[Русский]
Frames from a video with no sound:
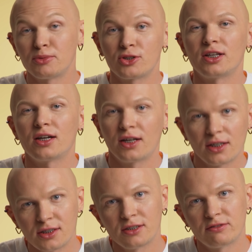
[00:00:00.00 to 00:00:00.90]
потому что я
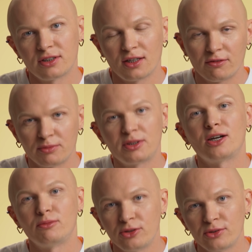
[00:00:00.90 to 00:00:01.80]
креативный, я
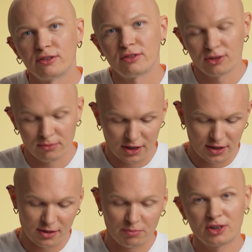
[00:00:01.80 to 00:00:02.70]
выбираю брюки в одном
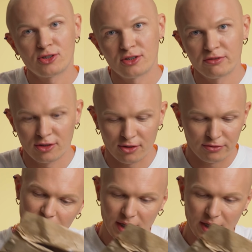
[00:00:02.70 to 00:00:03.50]
бренде 500 цветов.